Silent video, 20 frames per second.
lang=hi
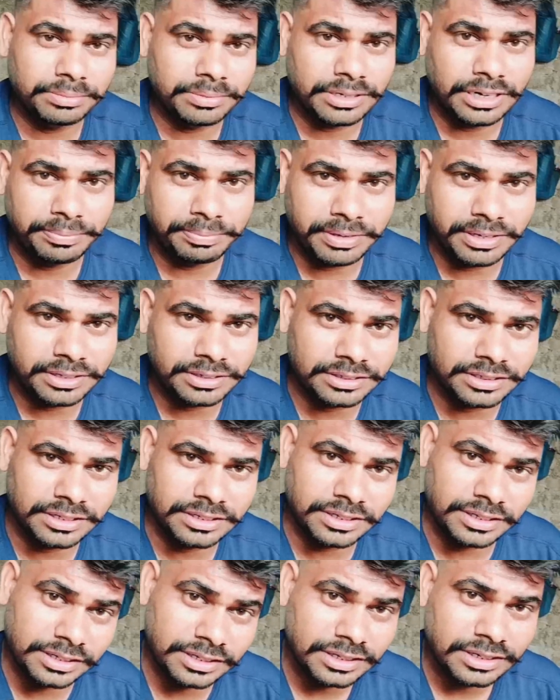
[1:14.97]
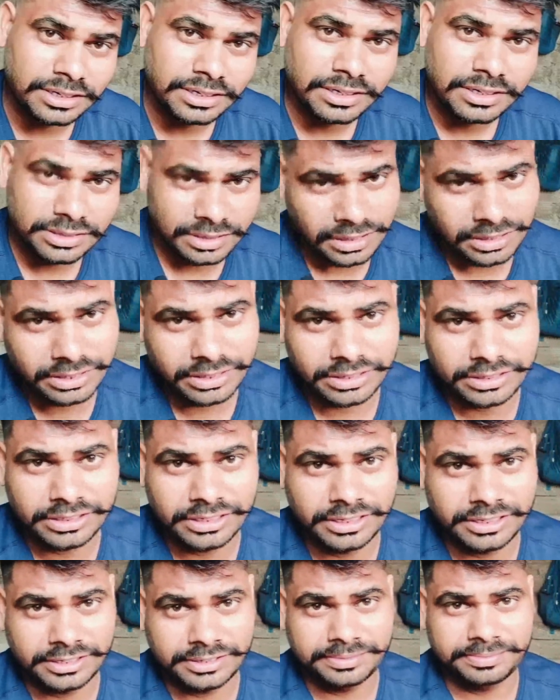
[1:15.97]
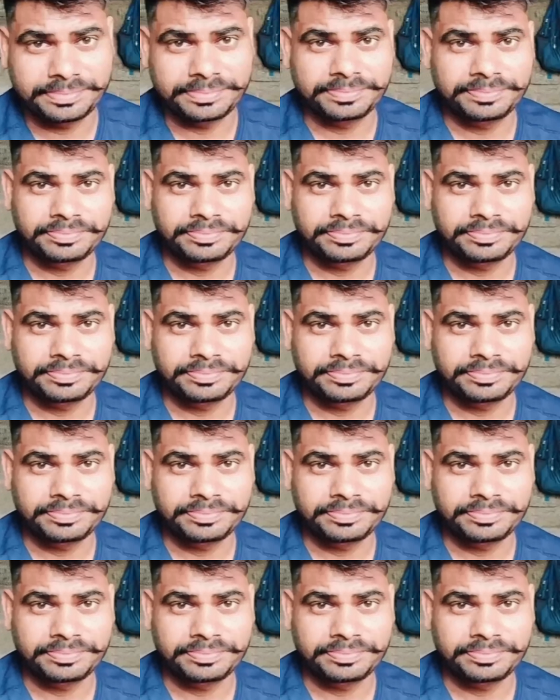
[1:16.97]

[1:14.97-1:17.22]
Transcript: हम कमेंट का जानकारी दे सकते हैं